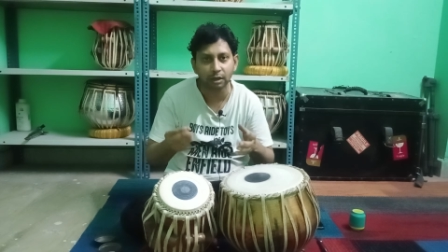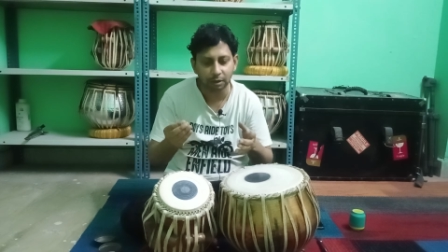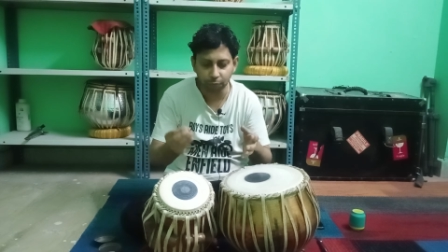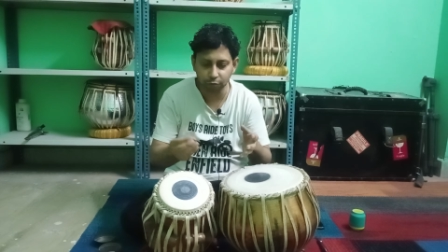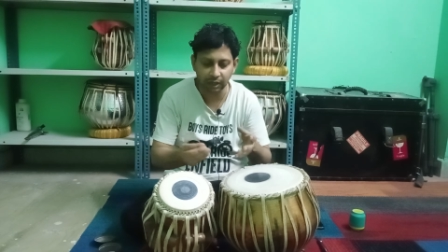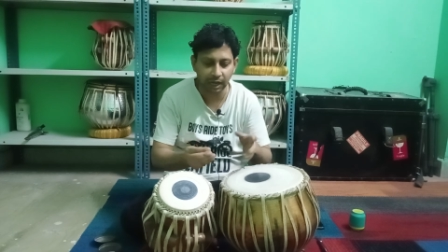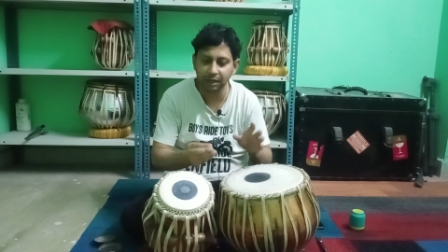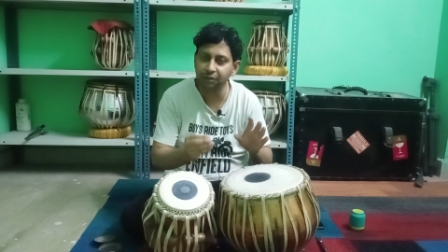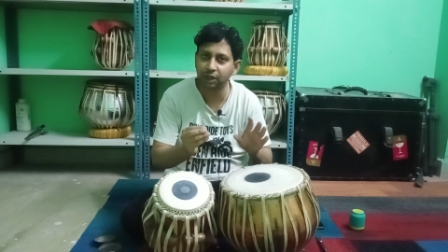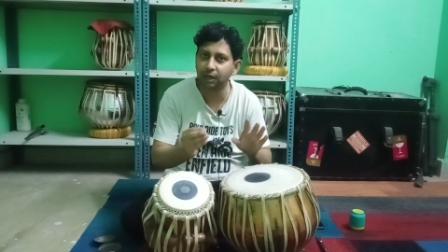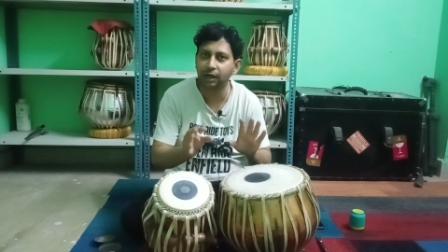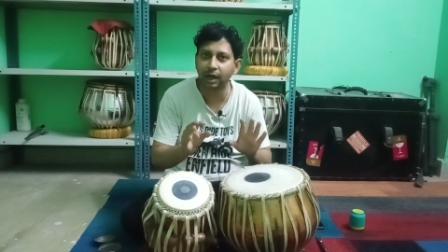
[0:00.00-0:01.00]
वो सारी
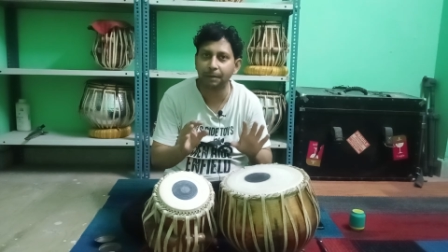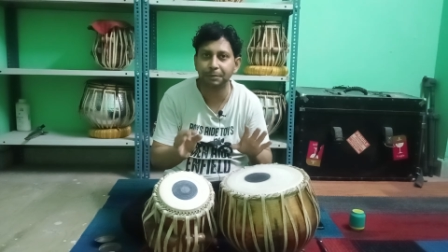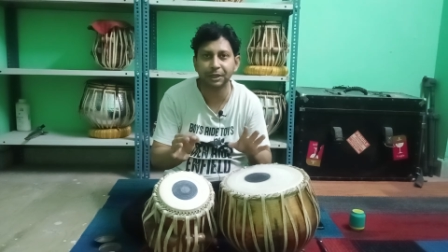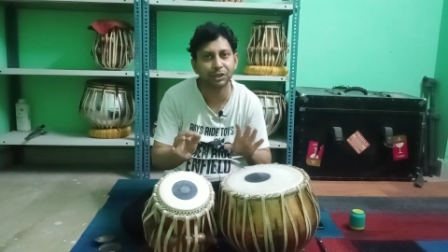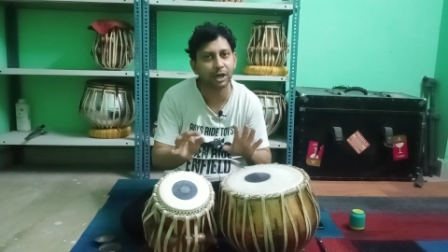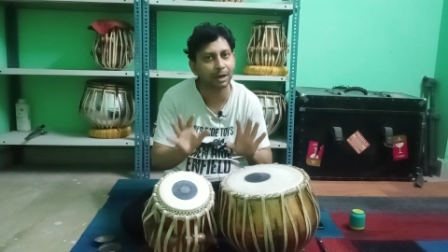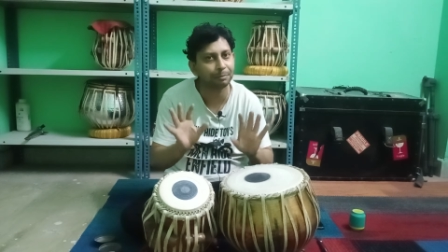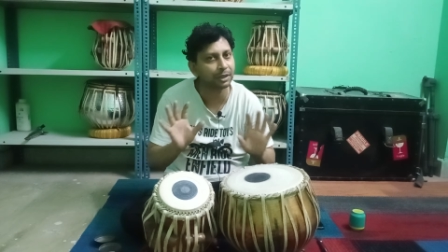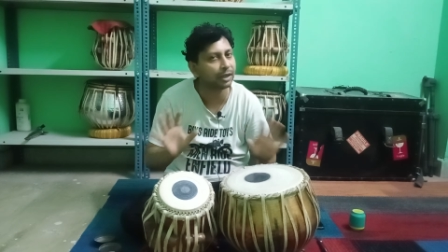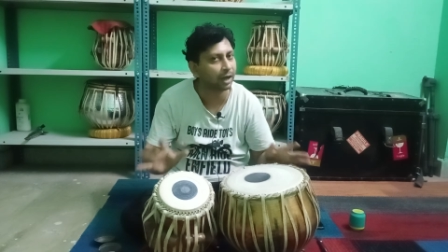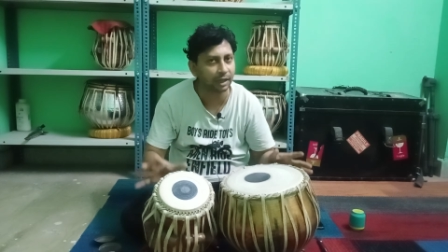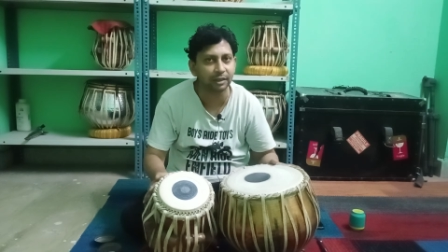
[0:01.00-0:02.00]
झलक आप पेशकार में
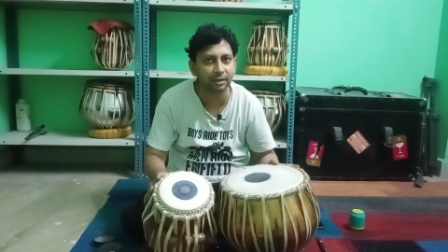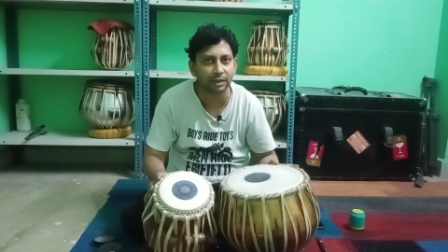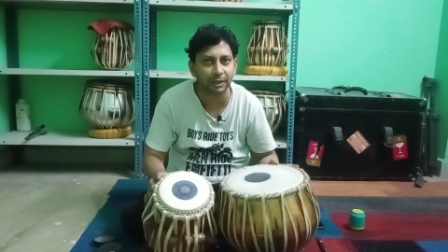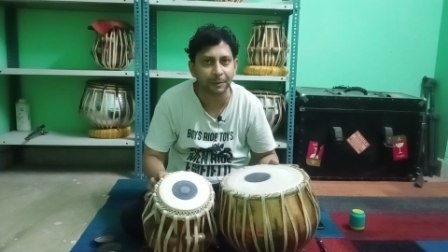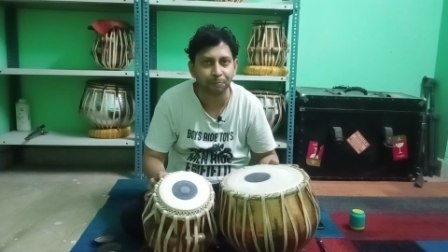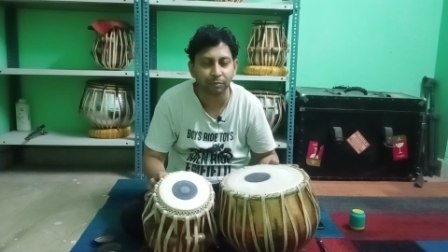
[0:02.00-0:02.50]
दिखा देते हैं